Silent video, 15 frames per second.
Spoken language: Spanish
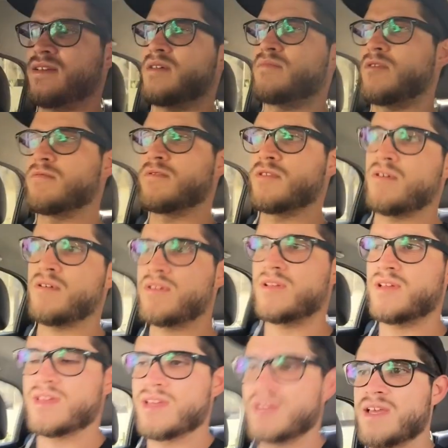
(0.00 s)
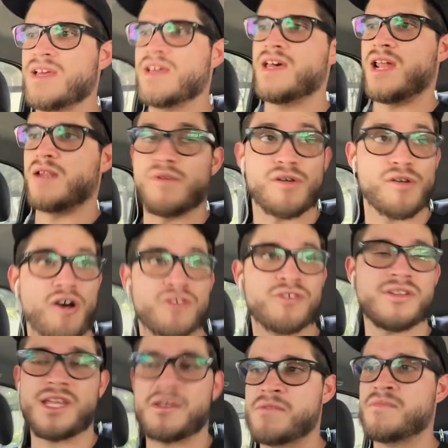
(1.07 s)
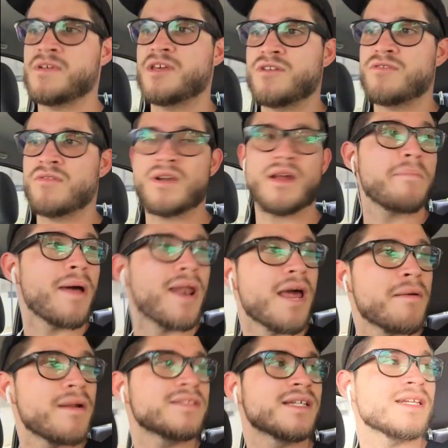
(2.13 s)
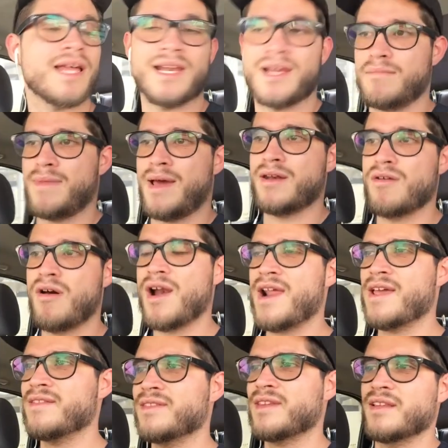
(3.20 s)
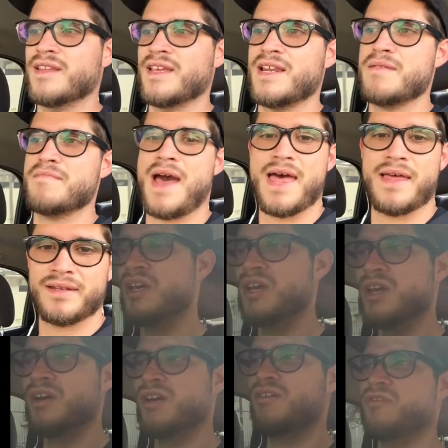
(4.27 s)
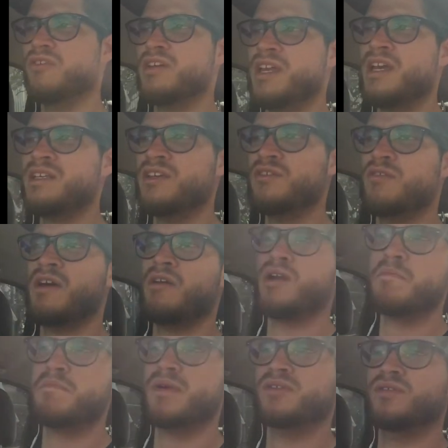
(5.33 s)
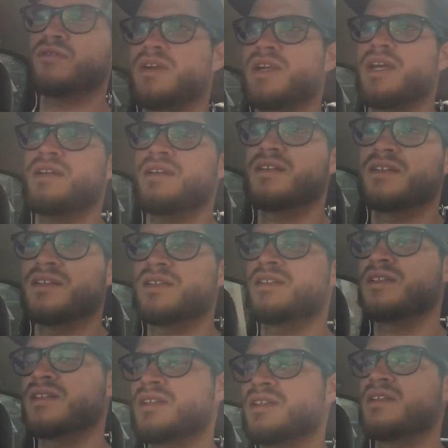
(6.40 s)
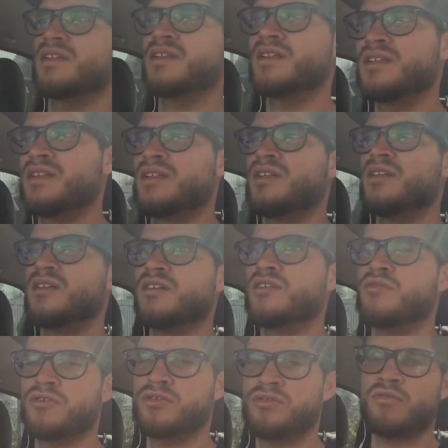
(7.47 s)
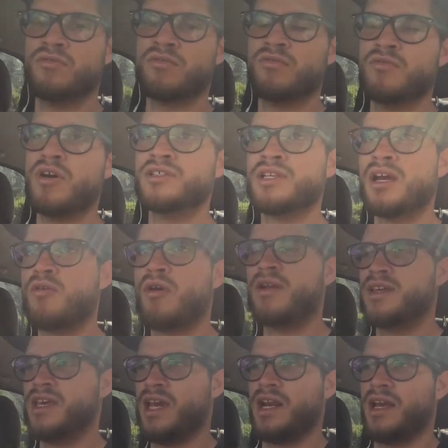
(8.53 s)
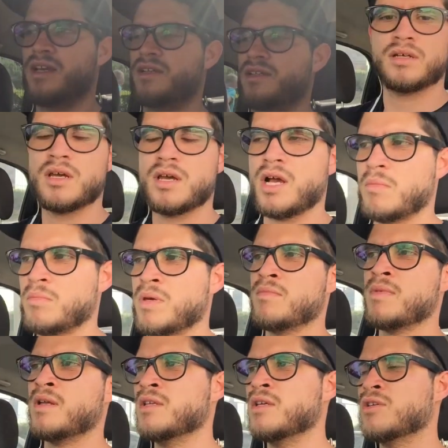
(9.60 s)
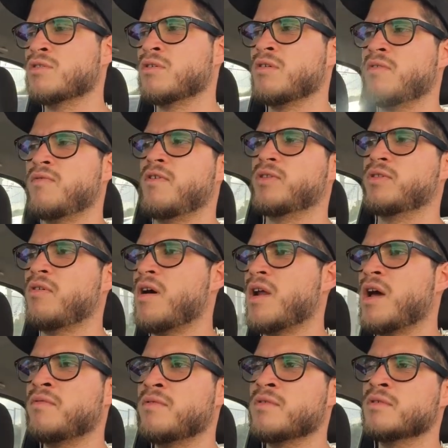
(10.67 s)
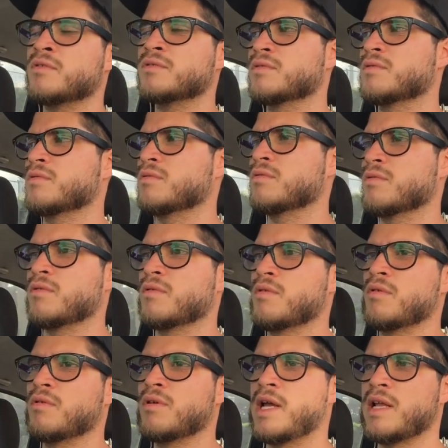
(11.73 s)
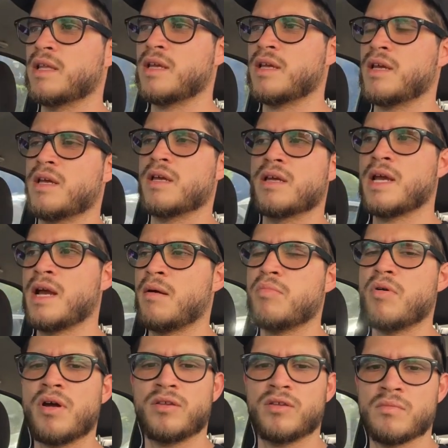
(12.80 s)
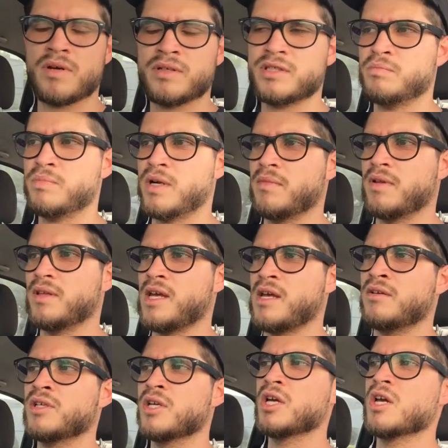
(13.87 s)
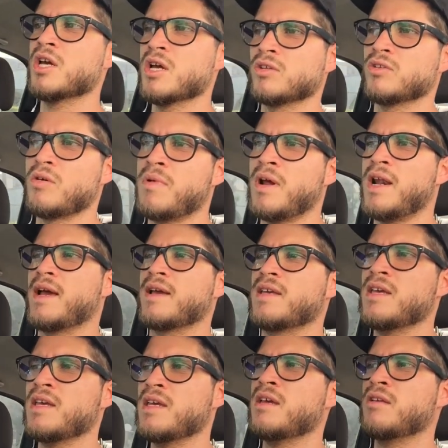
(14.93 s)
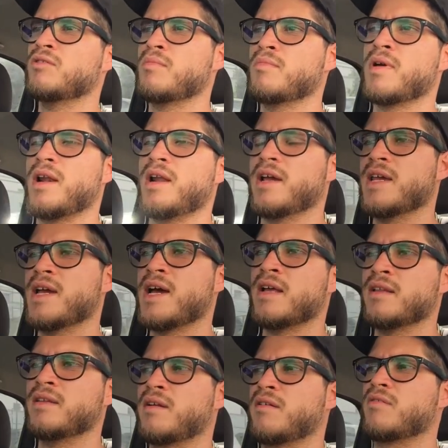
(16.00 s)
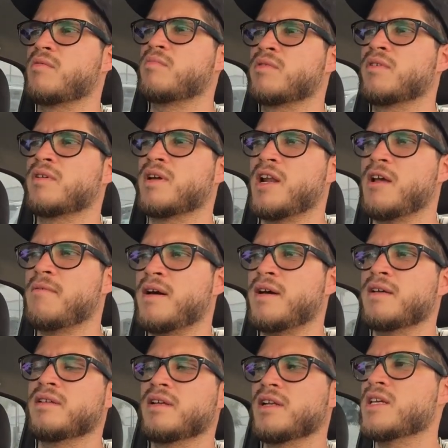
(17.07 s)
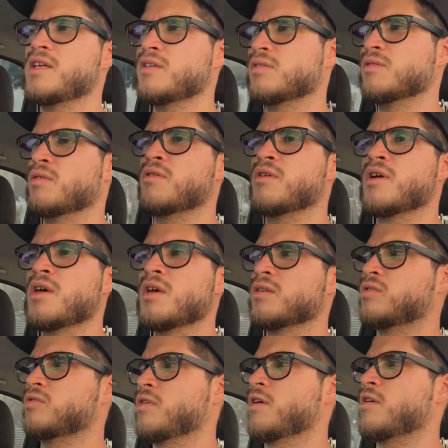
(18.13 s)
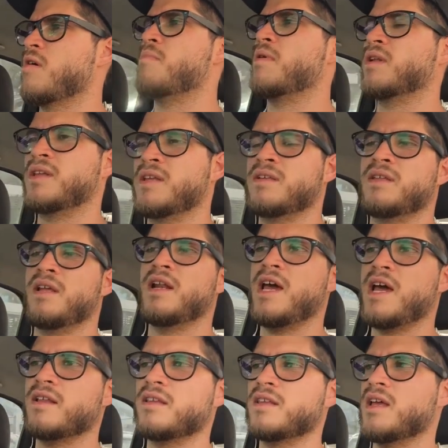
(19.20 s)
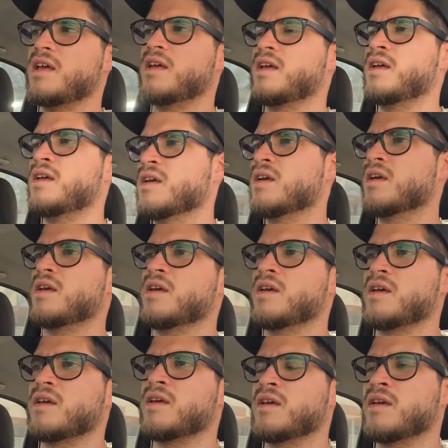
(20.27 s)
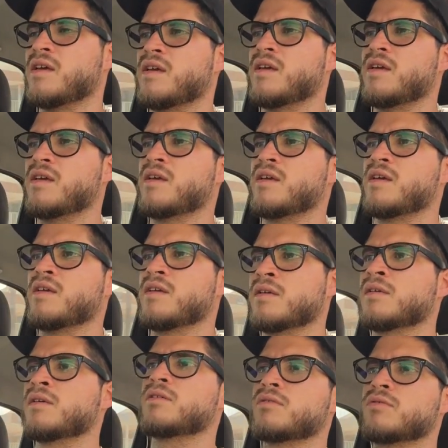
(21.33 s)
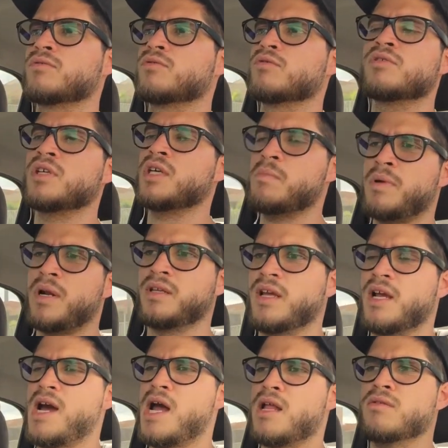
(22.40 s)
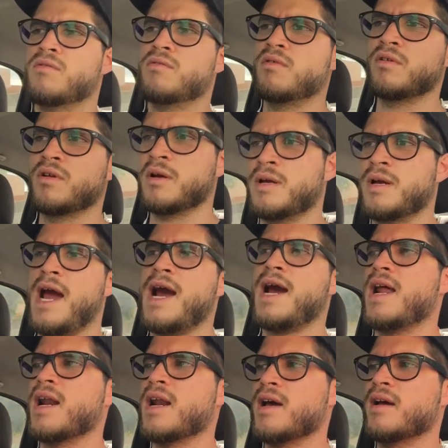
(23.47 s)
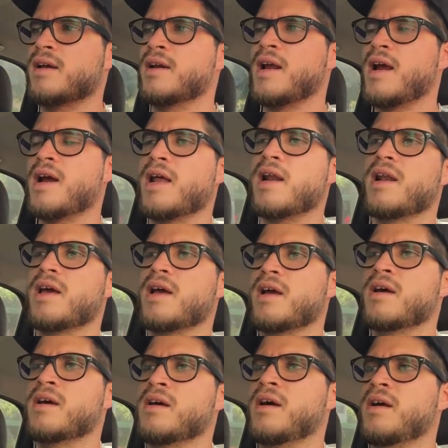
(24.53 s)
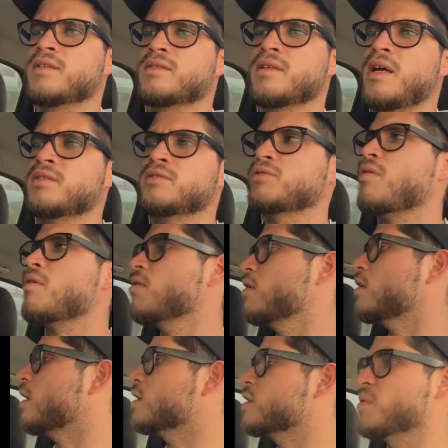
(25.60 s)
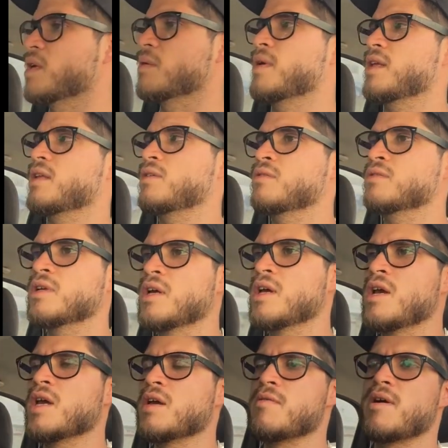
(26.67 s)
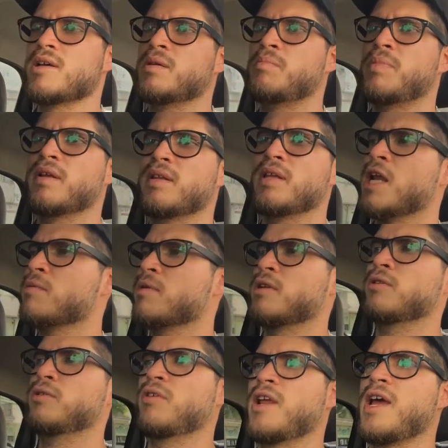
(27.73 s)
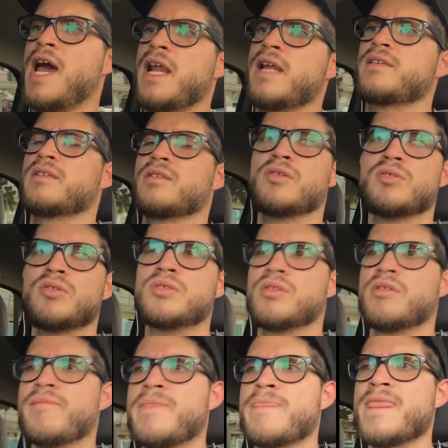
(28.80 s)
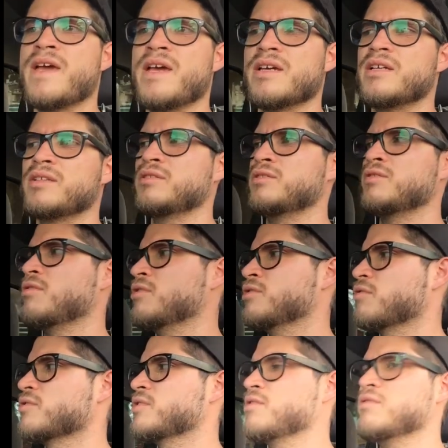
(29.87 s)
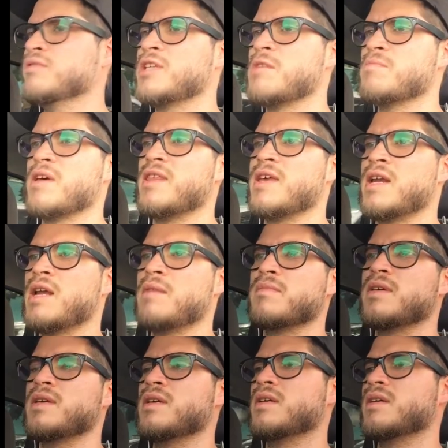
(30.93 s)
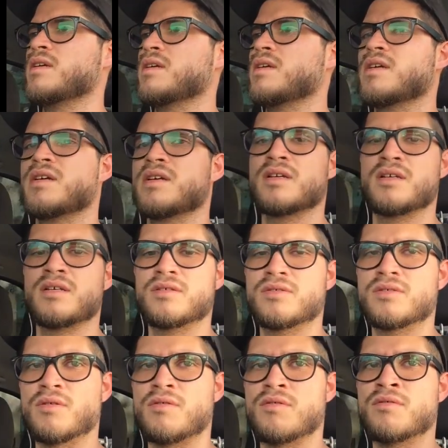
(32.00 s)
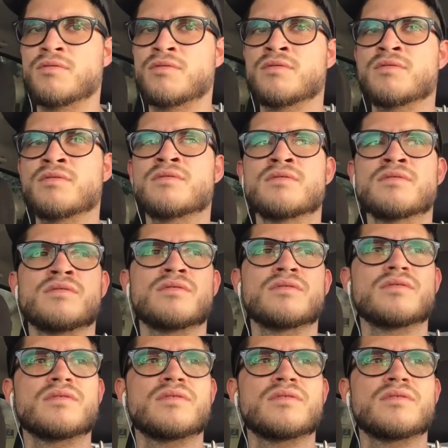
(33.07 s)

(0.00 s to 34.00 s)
se me olvidó. El mocoso también me dijo unas palabras en alemán, no le entendí ni mal. Cuando quieres ayudar a una persona, no, son, no es a cualquiera. A mí me han dicho fotógrafos o gente ya un poquito más experimentados, tómale aquí, tómale allá, te recomiendo que le bajes el ISO, eh, cómprate este lente, eh, tú sigue practicando, cágala, riégala, haz, todos los experimentos y vas a aprender, ve tutoriales y todo eso. Y esos los consejos que me dan a mí son,